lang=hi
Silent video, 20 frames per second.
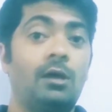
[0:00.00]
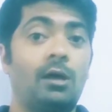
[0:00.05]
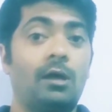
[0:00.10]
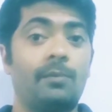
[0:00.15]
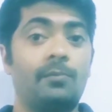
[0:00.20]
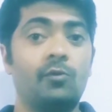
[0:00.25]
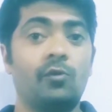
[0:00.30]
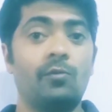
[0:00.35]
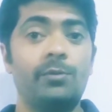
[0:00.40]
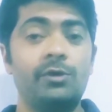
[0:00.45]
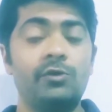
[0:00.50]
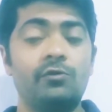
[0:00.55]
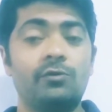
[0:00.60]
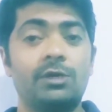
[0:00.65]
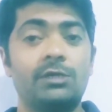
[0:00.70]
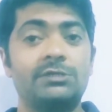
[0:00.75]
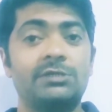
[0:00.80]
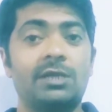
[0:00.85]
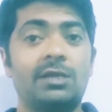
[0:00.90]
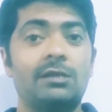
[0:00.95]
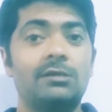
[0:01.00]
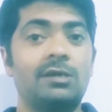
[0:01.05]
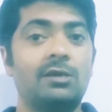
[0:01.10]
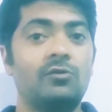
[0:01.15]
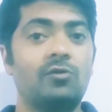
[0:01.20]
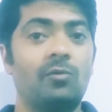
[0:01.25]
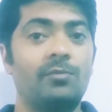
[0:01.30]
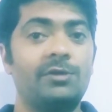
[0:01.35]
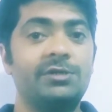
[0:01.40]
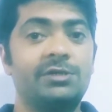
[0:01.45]
आपको वीडियो कैसा लगा
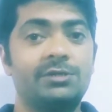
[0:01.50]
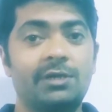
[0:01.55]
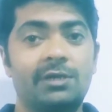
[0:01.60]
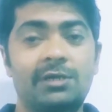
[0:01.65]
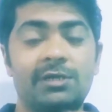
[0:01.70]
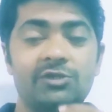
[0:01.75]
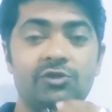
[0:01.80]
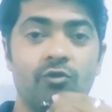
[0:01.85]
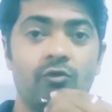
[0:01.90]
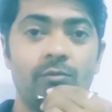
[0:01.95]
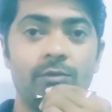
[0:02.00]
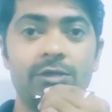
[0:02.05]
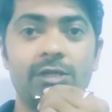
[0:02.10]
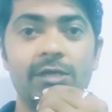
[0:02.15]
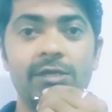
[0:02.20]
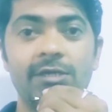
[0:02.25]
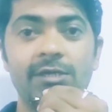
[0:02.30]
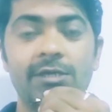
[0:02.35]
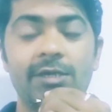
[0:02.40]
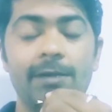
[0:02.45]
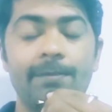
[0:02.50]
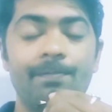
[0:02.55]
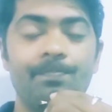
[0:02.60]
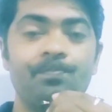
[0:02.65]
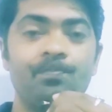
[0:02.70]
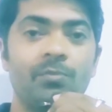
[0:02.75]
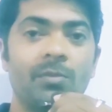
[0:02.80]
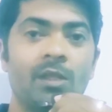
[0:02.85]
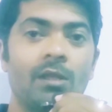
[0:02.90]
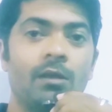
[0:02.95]
कमेंट करके ज़रूर बताइएगा
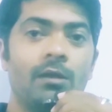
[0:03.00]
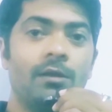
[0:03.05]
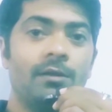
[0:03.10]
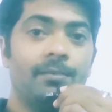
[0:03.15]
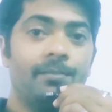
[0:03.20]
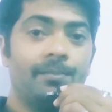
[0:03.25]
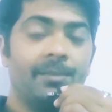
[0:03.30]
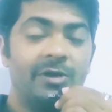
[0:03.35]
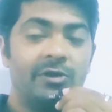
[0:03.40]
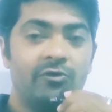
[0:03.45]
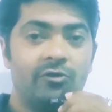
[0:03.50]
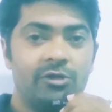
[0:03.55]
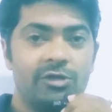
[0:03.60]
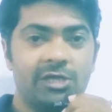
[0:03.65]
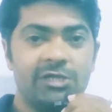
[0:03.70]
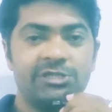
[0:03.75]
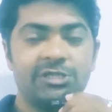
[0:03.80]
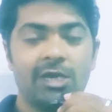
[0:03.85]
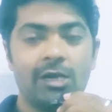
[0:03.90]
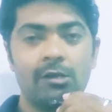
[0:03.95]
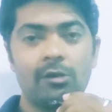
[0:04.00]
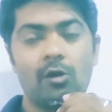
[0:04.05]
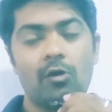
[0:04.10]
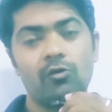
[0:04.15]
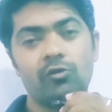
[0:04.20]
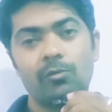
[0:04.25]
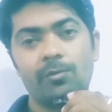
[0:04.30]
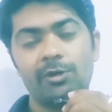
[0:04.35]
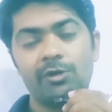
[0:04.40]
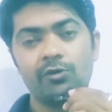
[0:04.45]
वीडियो यदि अच्छा लगा
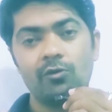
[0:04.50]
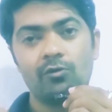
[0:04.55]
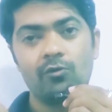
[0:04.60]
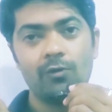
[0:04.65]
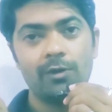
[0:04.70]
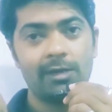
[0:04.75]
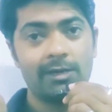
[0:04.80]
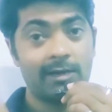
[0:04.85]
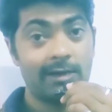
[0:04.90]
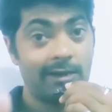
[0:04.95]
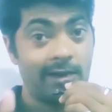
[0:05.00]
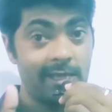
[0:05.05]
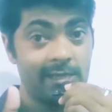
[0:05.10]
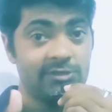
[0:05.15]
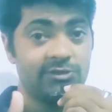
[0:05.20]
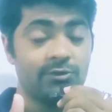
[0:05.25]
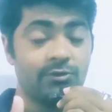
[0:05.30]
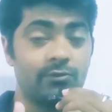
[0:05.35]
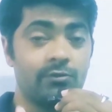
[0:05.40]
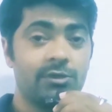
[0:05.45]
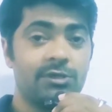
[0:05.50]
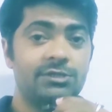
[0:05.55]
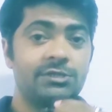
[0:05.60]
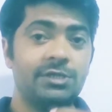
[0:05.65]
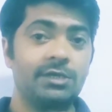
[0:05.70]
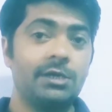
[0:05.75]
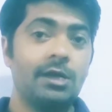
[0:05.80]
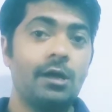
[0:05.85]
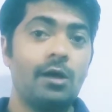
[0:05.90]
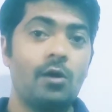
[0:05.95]
हो तो वीडियो को एक लाइक ज़रूर
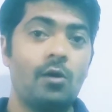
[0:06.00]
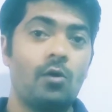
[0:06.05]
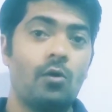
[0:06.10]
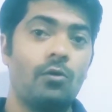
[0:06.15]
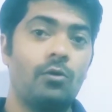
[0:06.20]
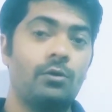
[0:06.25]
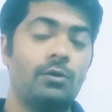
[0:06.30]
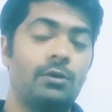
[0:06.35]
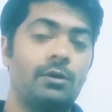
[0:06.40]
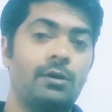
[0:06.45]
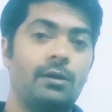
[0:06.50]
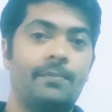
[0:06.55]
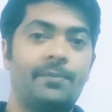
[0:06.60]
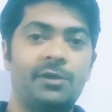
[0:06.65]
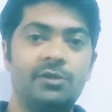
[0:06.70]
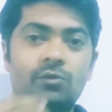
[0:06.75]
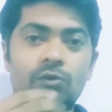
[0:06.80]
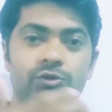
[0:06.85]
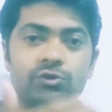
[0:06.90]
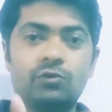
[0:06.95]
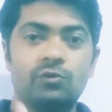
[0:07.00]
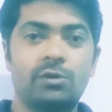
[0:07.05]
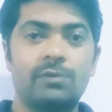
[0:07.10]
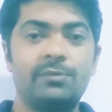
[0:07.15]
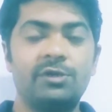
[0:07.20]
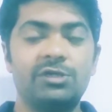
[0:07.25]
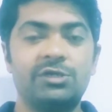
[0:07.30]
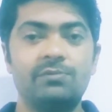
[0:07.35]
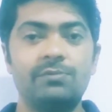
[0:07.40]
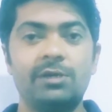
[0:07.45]
कीजिएगा और अपने दोस्तों के
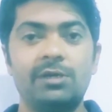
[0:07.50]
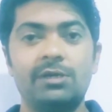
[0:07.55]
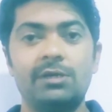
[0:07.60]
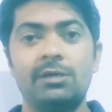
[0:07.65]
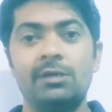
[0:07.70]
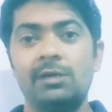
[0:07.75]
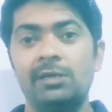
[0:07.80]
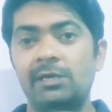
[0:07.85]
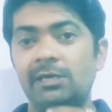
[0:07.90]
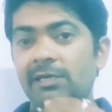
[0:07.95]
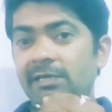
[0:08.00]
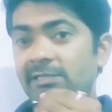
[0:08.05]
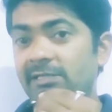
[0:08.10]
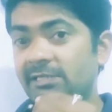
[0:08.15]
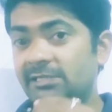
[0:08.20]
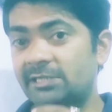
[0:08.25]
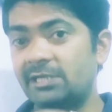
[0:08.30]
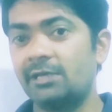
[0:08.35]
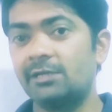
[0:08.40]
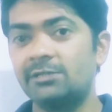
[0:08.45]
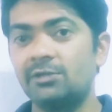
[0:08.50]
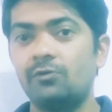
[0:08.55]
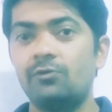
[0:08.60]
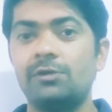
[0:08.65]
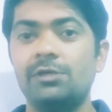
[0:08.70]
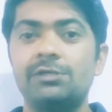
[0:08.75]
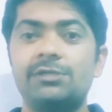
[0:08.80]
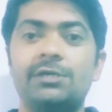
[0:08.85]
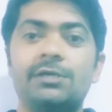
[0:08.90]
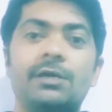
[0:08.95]
बीच में इसे शेयर जरूर
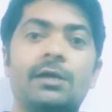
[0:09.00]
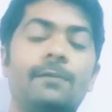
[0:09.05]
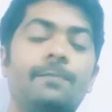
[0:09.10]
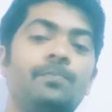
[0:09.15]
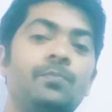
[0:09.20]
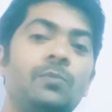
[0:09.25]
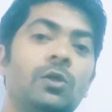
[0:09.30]
कीजिएगा